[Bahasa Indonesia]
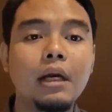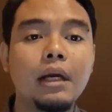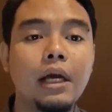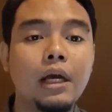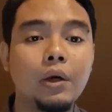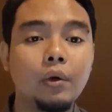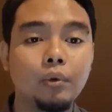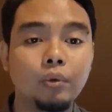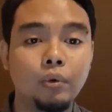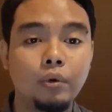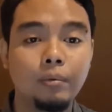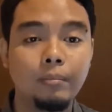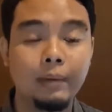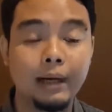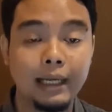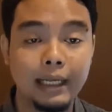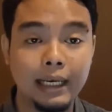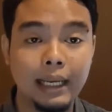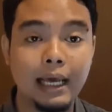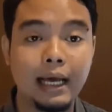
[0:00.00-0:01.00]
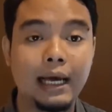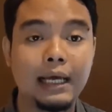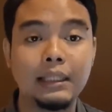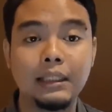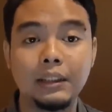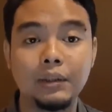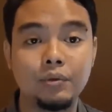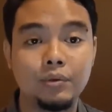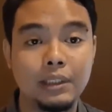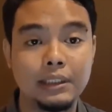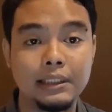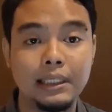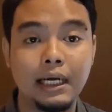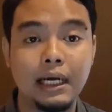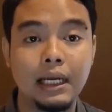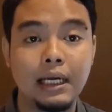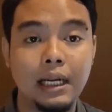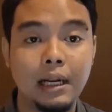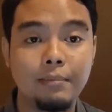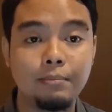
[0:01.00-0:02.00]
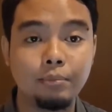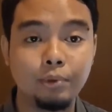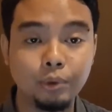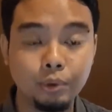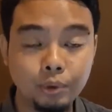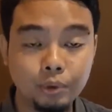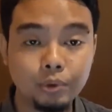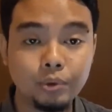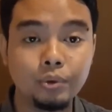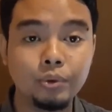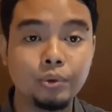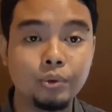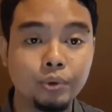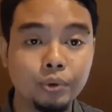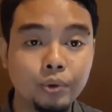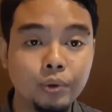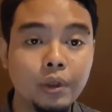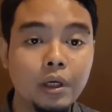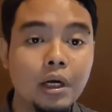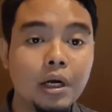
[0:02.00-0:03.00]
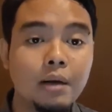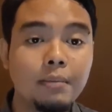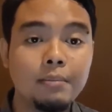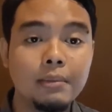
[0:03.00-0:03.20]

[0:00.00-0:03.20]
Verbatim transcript: dan untuk menghilangkan tentu saja kalian butuh untuk